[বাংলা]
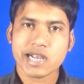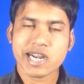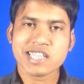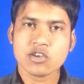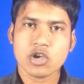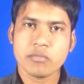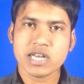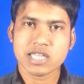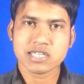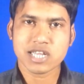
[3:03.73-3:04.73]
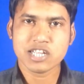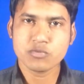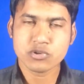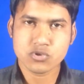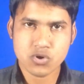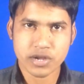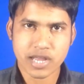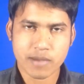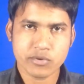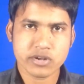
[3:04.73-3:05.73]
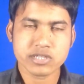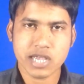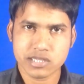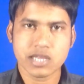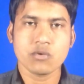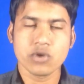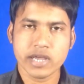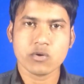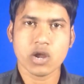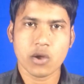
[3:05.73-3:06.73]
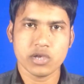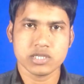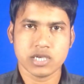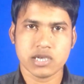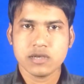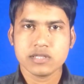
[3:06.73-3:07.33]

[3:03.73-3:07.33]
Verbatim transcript: কাটাতে হয় মানে তার সারা জীবন সুখ হয় না এমনটা শাস্ত্রে উল্লেখ করা হয়েছে